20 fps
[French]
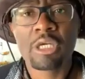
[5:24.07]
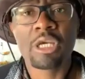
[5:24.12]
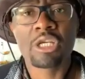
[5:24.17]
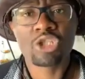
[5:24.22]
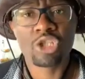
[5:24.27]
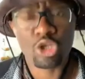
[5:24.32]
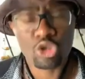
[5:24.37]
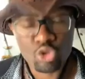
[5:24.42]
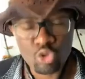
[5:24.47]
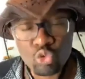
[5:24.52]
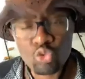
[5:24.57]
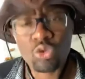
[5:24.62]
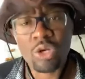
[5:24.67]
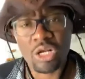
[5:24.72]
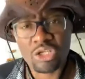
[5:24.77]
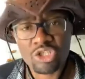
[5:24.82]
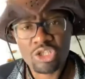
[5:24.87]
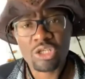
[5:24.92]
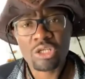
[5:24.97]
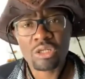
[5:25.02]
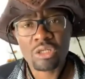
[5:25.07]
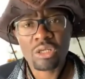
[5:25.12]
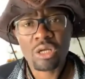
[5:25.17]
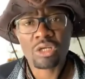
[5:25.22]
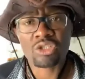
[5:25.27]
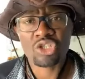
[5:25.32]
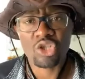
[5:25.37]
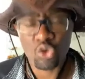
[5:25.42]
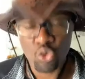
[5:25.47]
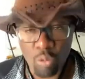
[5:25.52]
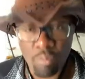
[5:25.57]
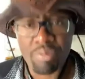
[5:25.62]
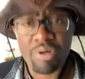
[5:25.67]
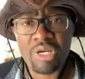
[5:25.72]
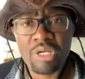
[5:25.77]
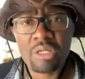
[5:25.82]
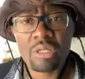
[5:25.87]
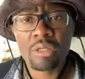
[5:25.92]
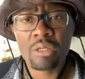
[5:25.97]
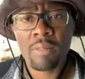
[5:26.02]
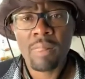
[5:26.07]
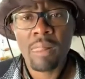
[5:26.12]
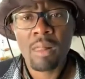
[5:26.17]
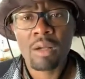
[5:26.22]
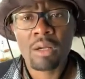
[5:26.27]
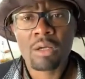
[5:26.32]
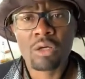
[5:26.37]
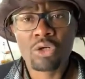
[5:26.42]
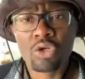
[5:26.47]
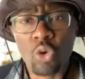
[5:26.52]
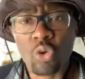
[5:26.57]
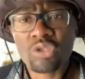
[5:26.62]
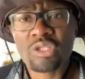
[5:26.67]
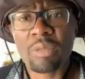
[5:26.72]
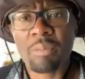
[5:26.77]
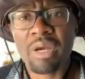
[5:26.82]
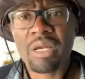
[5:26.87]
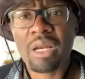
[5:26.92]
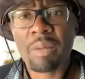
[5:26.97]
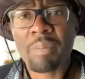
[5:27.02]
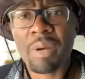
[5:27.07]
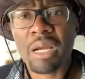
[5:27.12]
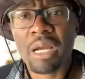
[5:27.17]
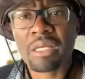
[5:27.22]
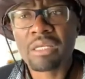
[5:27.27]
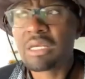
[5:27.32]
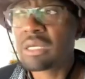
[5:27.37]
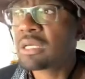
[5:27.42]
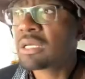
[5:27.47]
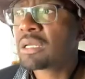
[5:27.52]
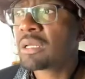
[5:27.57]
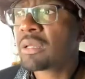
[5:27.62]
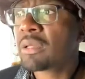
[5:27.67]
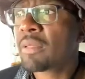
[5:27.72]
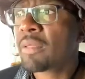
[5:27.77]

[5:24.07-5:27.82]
Et je l'ai surtout lâché quand j'ai compris que non seulement il n'a pas gagné,